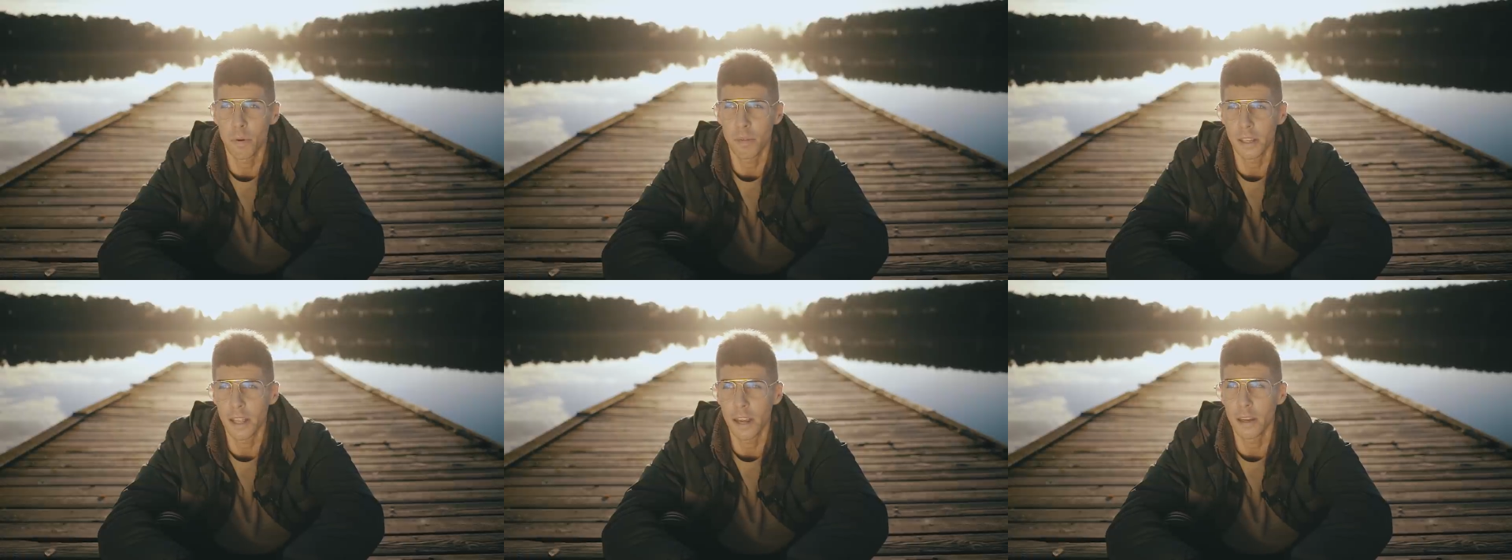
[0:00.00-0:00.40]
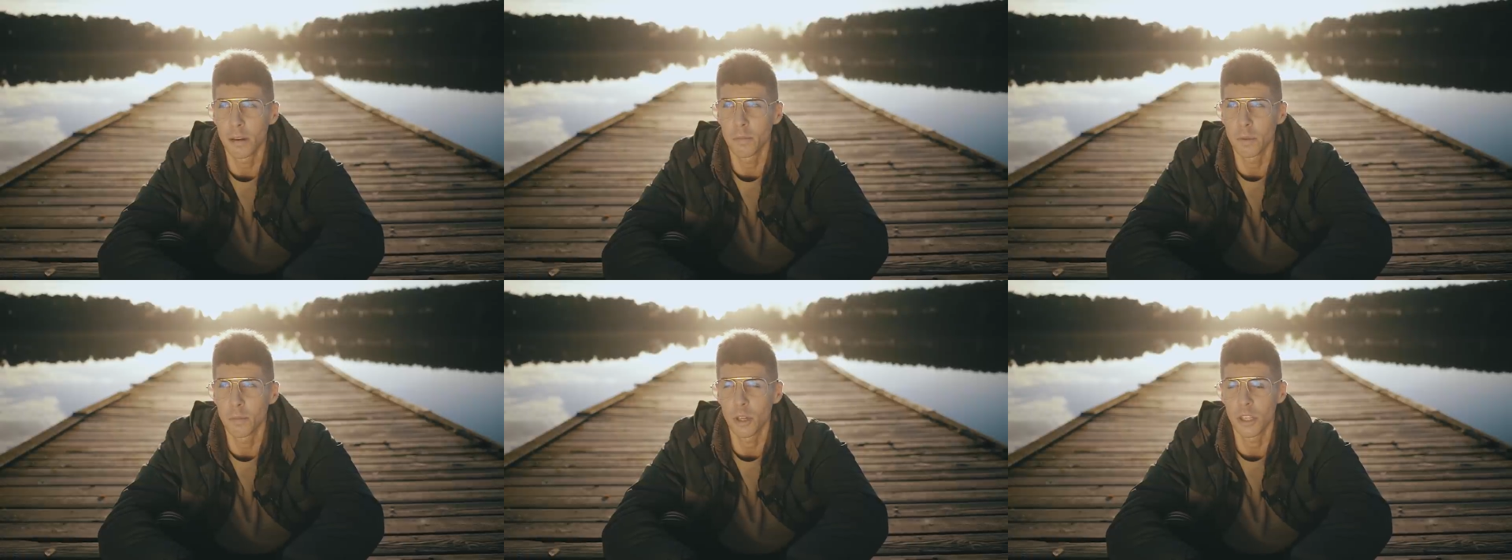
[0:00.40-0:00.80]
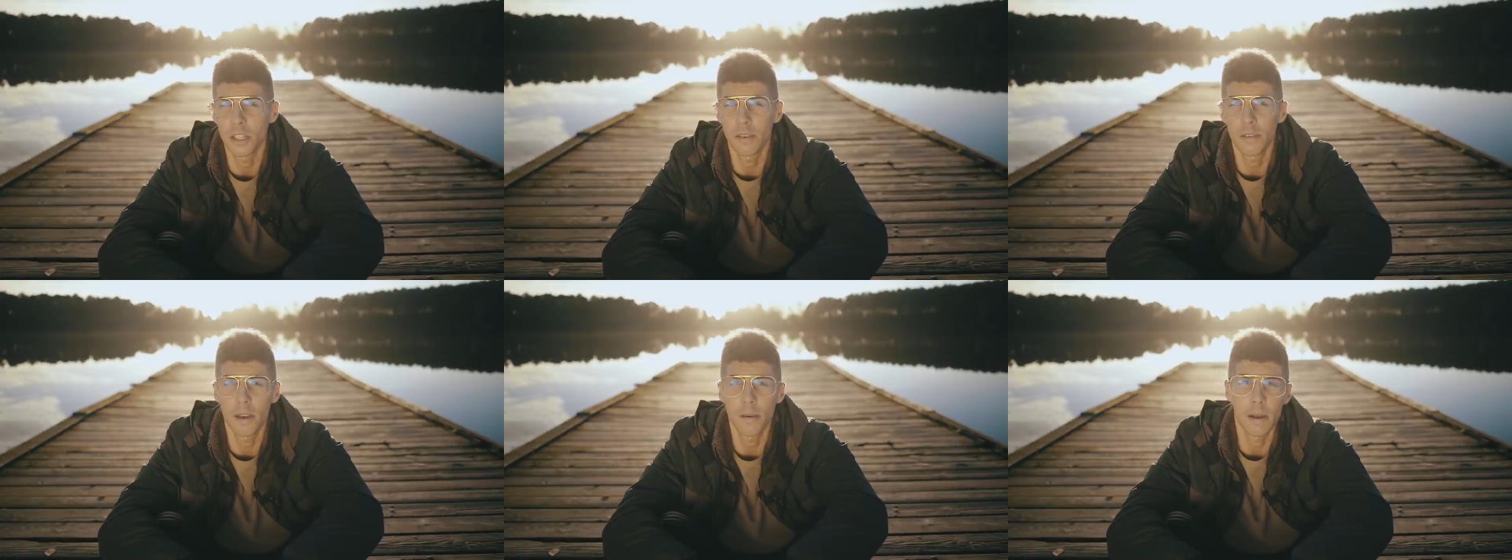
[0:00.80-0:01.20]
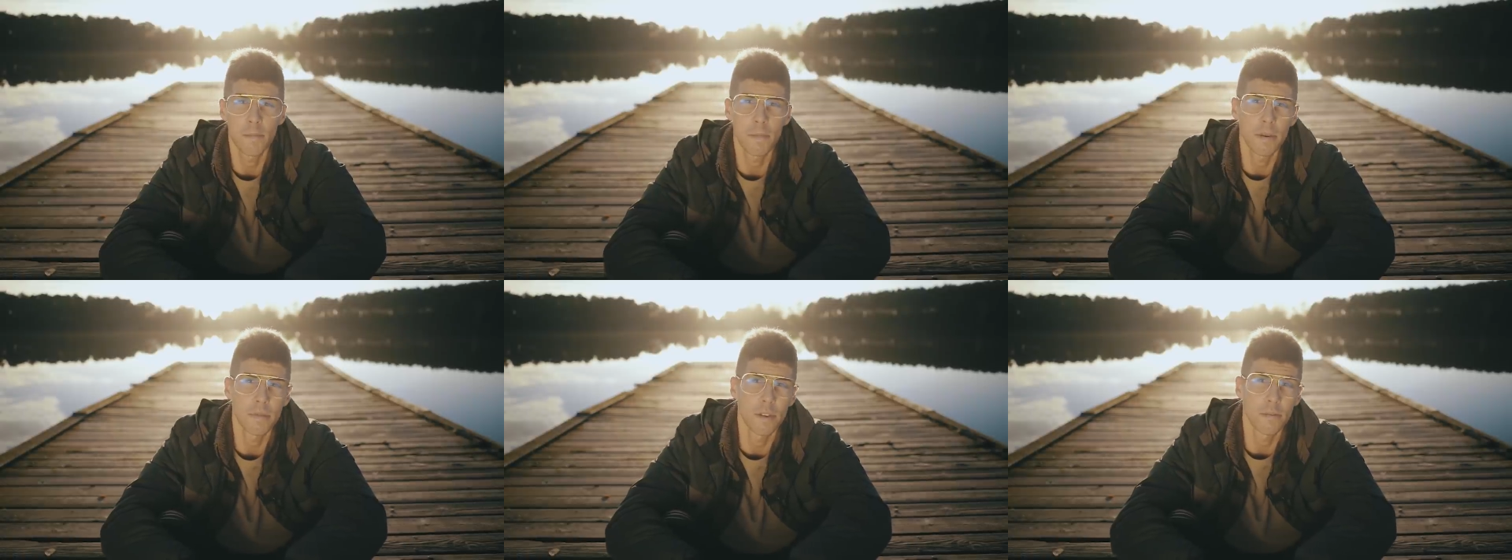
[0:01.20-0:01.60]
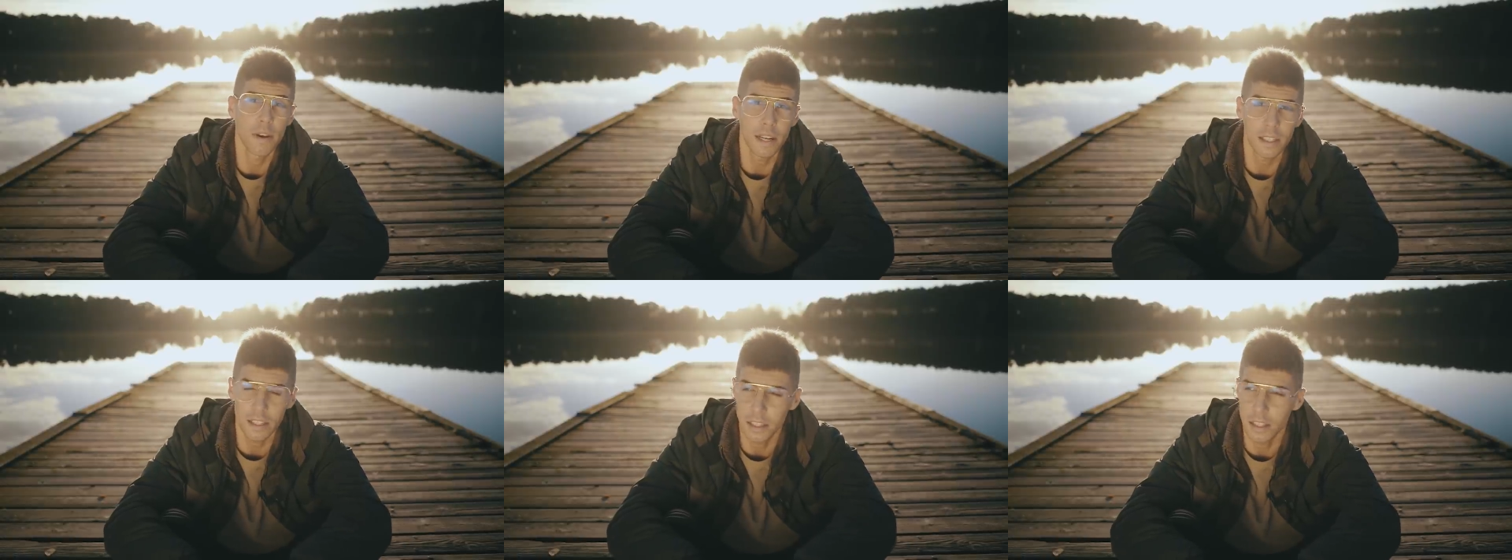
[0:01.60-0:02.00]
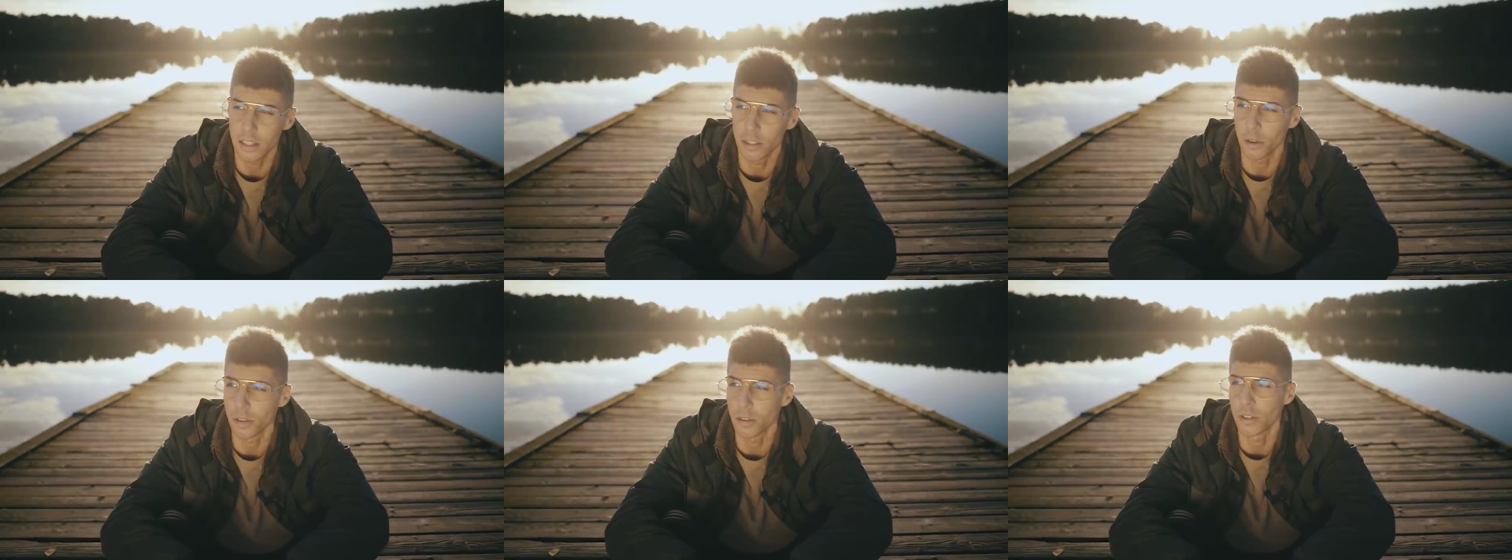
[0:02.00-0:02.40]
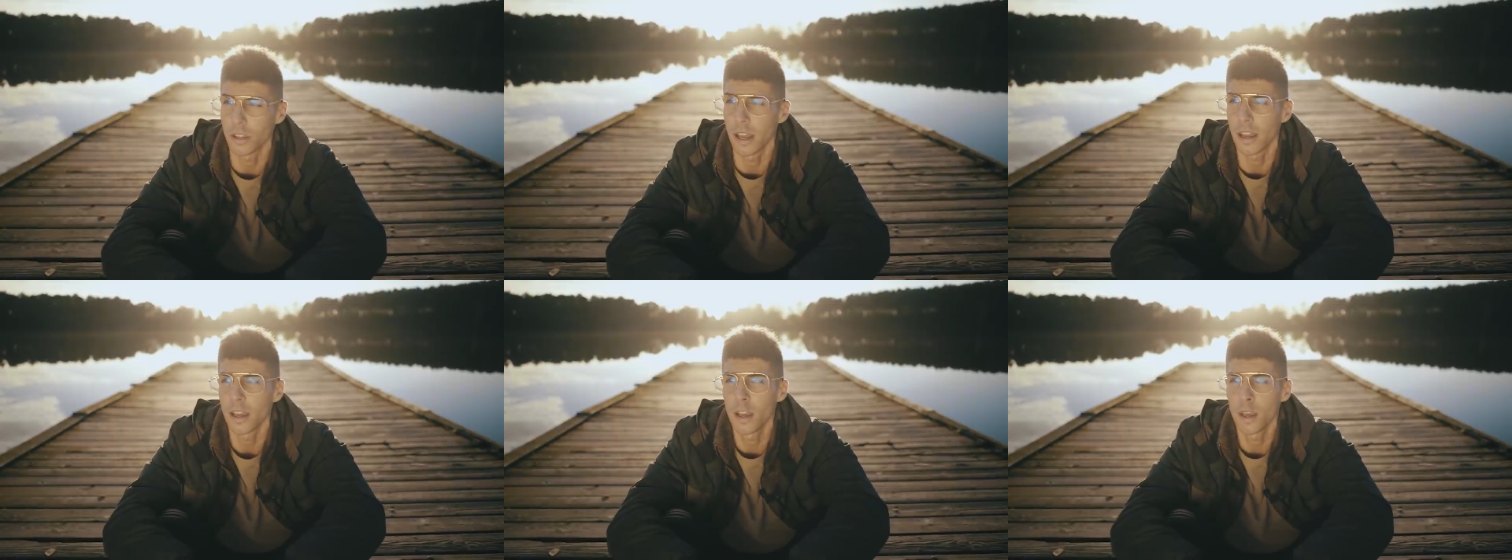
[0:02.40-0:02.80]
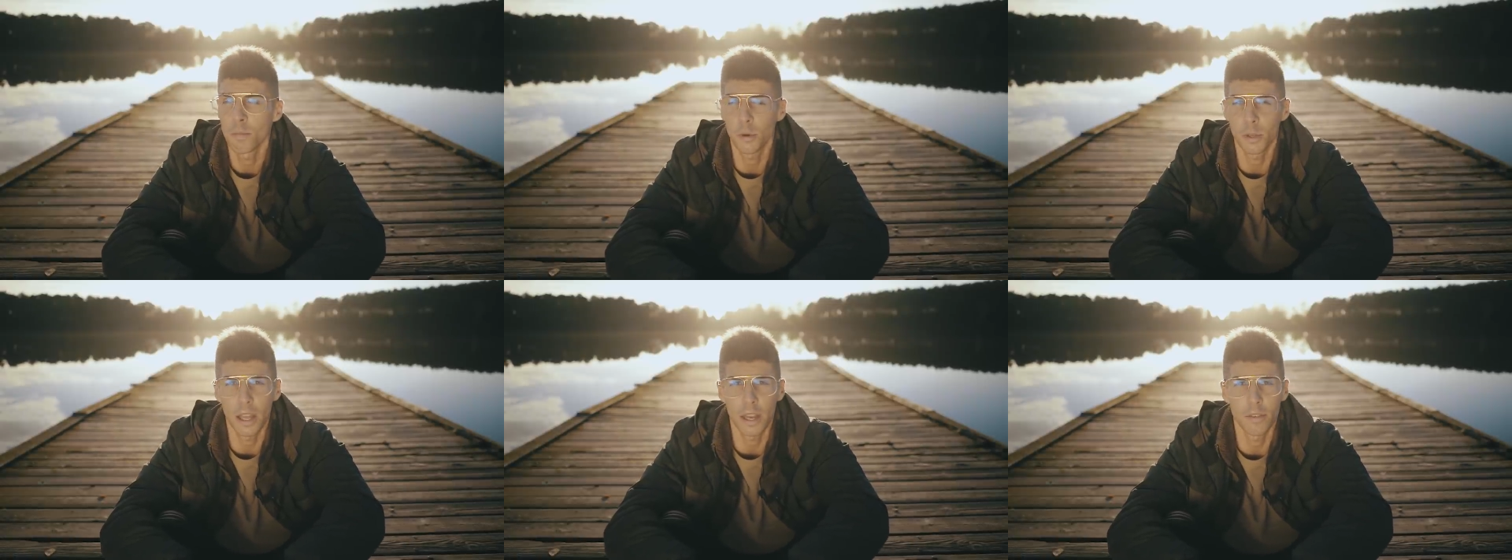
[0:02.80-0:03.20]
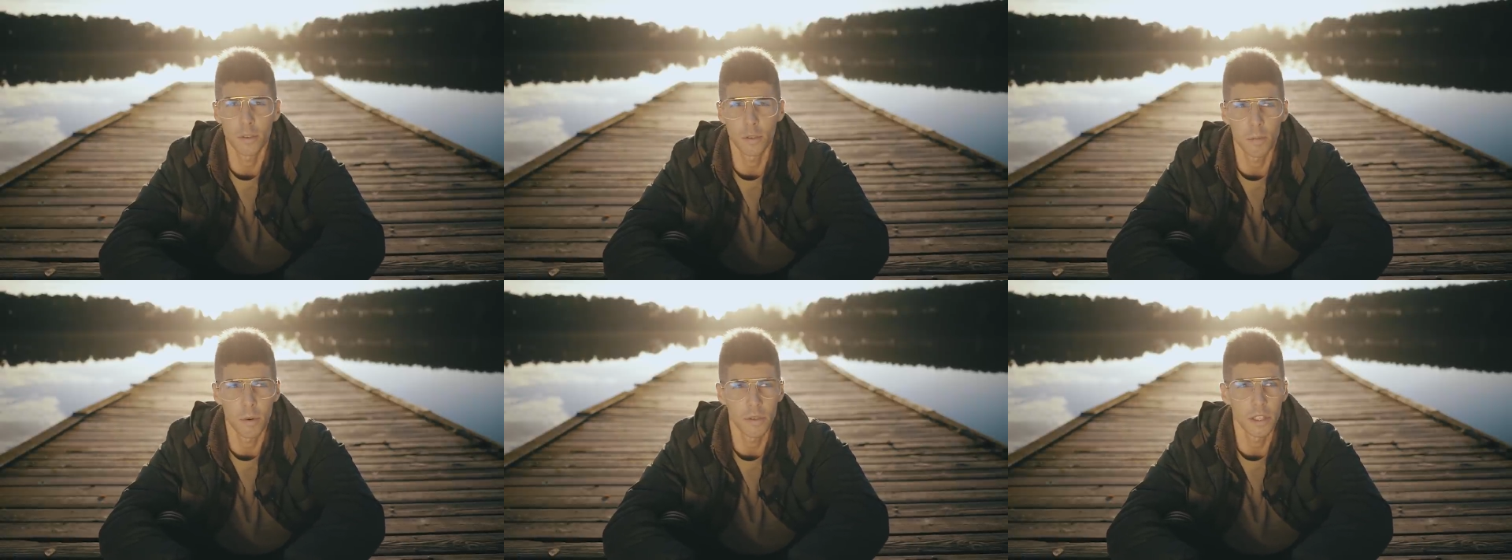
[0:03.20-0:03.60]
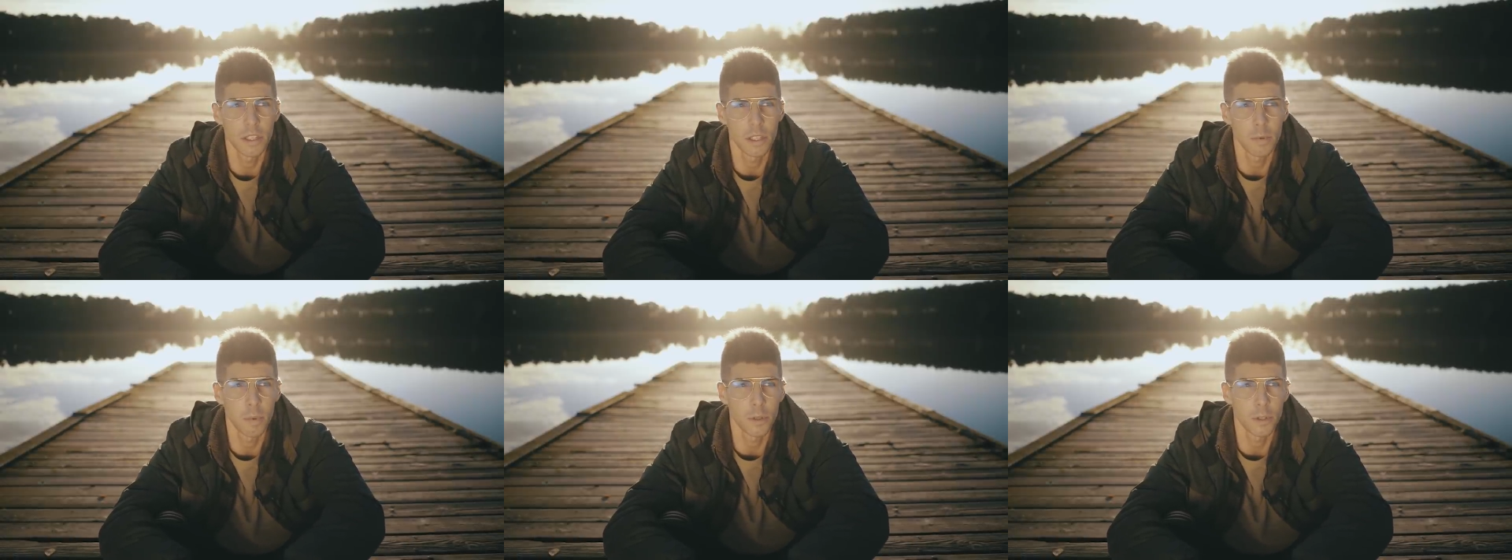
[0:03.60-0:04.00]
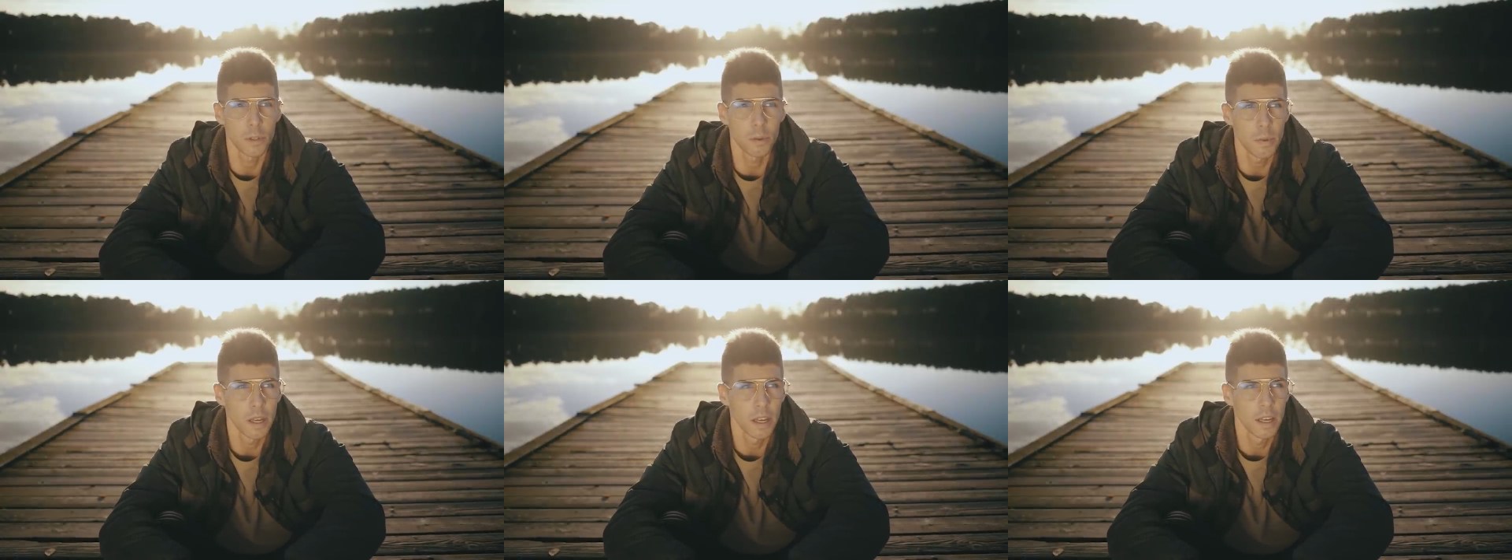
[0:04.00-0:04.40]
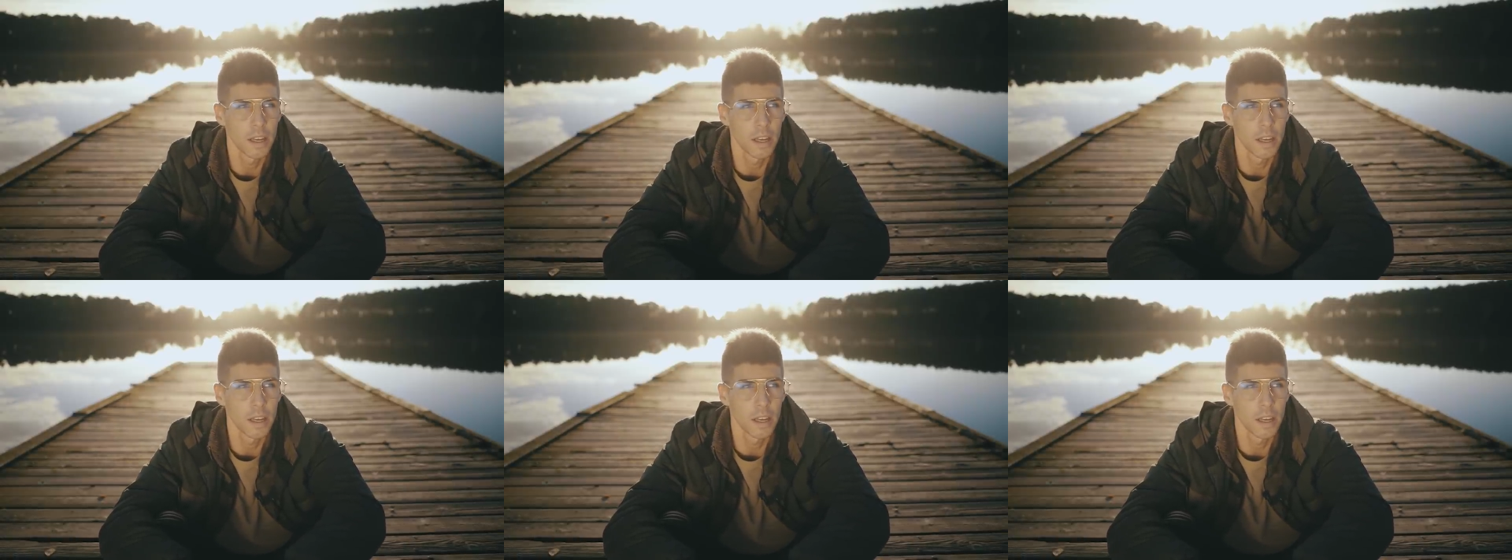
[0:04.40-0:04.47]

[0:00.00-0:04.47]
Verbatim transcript: opowiadają i przedstawiają nam pewne fakty historyczne podane w odpowiedni sposób,